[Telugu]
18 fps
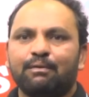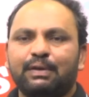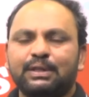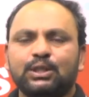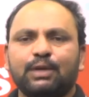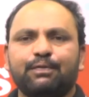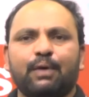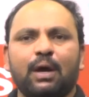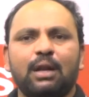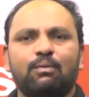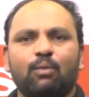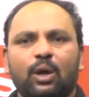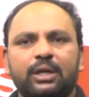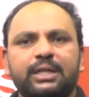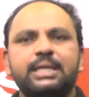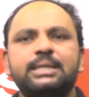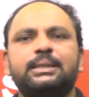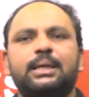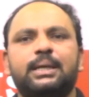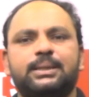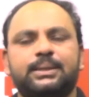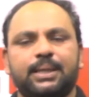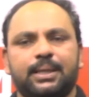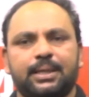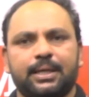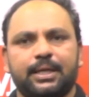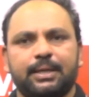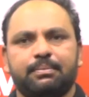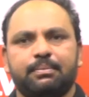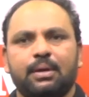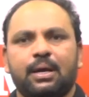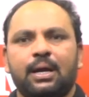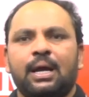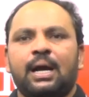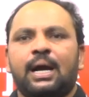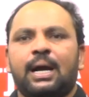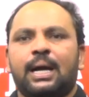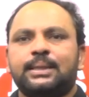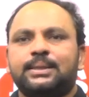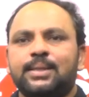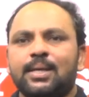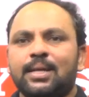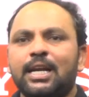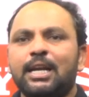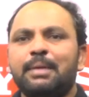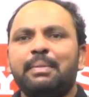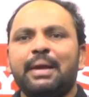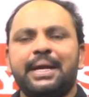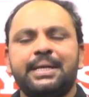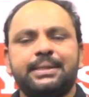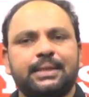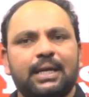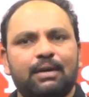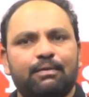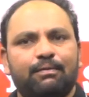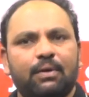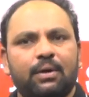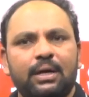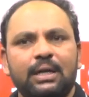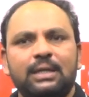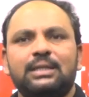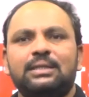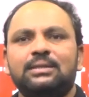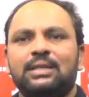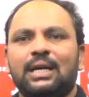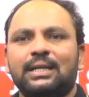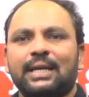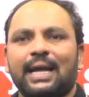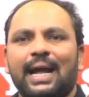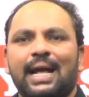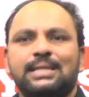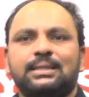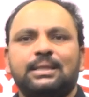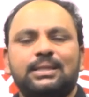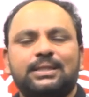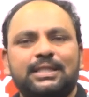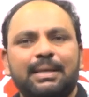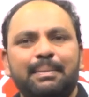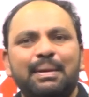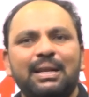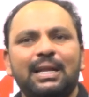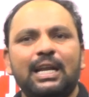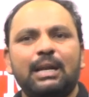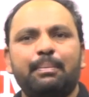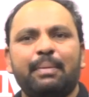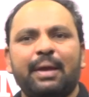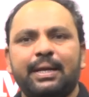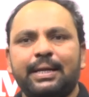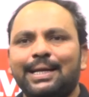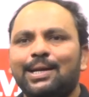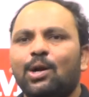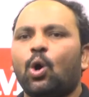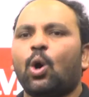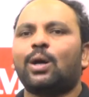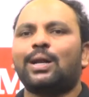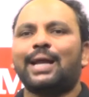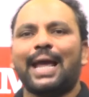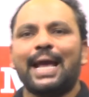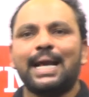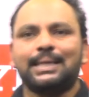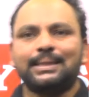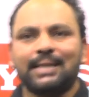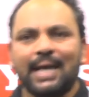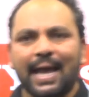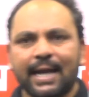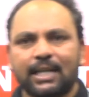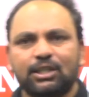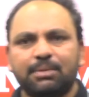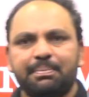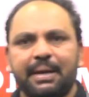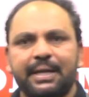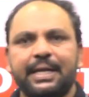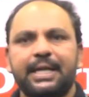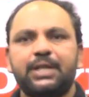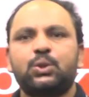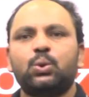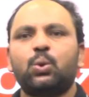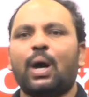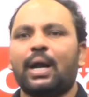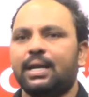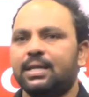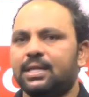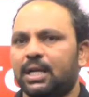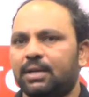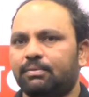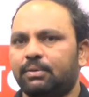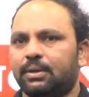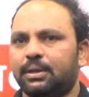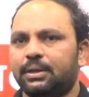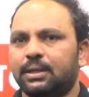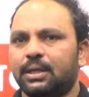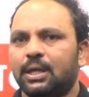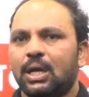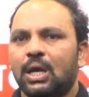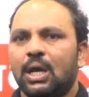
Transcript: ఫస్ట్ ఆఫ్ ఆల్ వాట్ ఈజ్ అ సిననిమ్ అ సిననిమ్ ఈజ్ అ వర్డ్ దట్ హ్యాస్ సిమిలర్ మీనింగ్ ఆర్ ఎగ్జాక్ట్ మీనింగ్ టు అనదర్ వర్డ్